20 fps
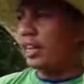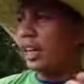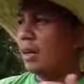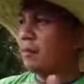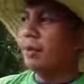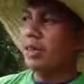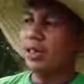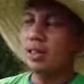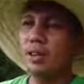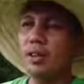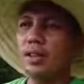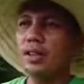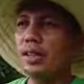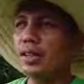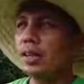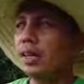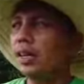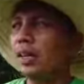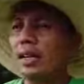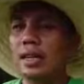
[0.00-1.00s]
lang namin to.
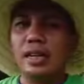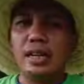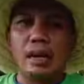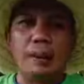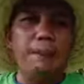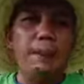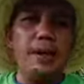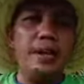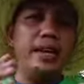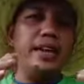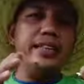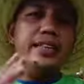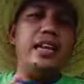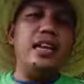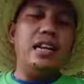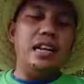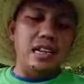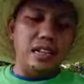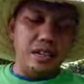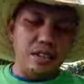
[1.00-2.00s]

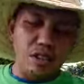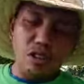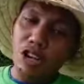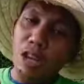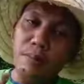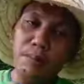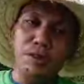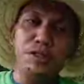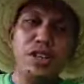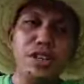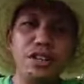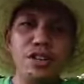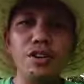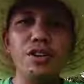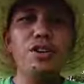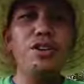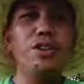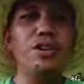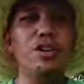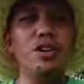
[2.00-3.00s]
Ipinakita ko lang po sa
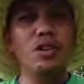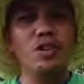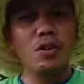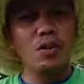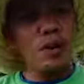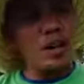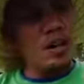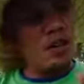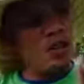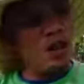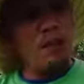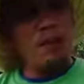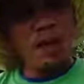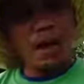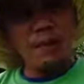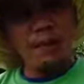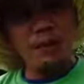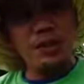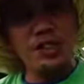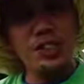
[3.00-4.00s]
inyo kung ano nga ba
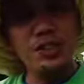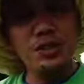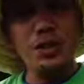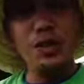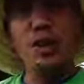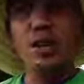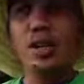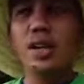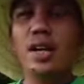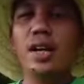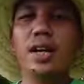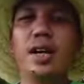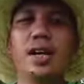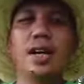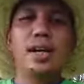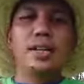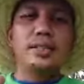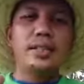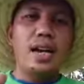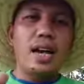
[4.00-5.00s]
ang proseso
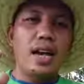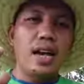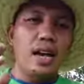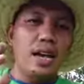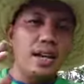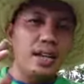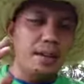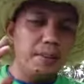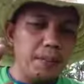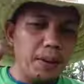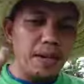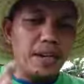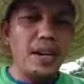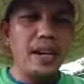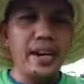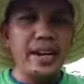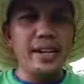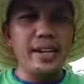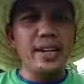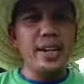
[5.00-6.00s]
sa
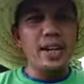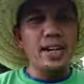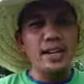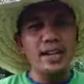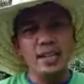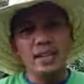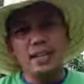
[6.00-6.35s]
paglagay ng